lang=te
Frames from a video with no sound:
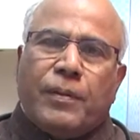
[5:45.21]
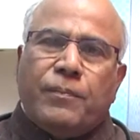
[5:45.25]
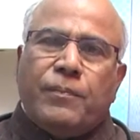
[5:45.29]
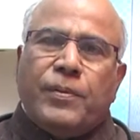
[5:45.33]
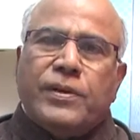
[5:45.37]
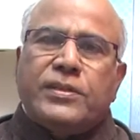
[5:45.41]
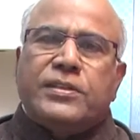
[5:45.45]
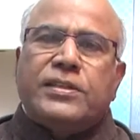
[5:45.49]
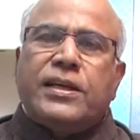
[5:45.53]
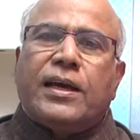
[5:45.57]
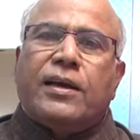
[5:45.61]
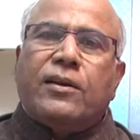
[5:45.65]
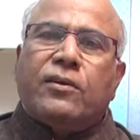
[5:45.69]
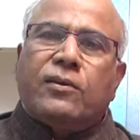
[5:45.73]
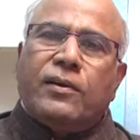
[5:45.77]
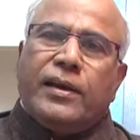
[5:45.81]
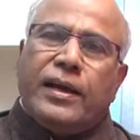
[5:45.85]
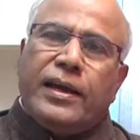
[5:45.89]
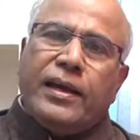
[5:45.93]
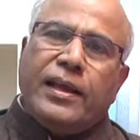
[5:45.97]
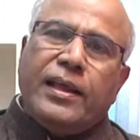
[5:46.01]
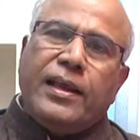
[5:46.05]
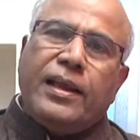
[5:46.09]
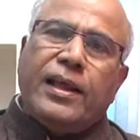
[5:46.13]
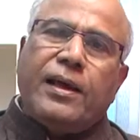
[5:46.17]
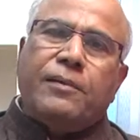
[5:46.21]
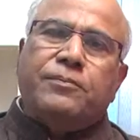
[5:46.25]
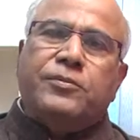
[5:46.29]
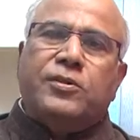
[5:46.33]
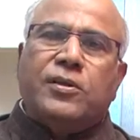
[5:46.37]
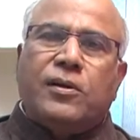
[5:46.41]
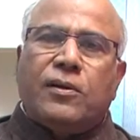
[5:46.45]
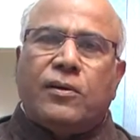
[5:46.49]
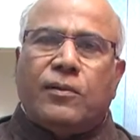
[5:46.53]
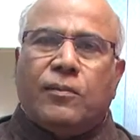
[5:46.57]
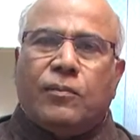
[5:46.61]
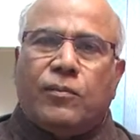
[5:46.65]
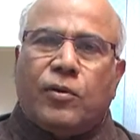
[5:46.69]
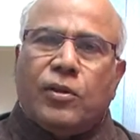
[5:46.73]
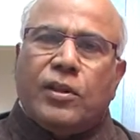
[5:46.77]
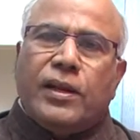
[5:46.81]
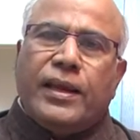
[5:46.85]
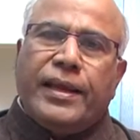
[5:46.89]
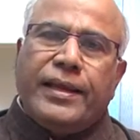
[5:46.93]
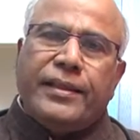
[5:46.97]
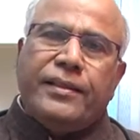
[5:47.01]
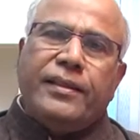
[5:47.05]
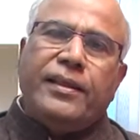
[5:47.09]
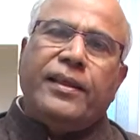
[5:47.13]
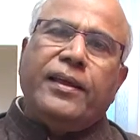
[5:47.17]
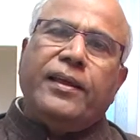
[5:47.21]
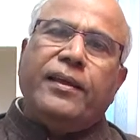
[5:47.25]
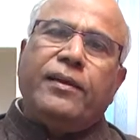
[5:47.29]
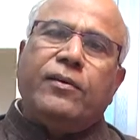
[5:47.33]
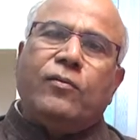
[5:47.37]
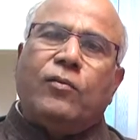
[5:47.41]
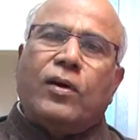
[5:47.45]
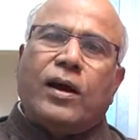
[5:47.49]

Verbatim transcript: పంపించారు రెడ్డి ల్యాబ్స్లో మొదలైంది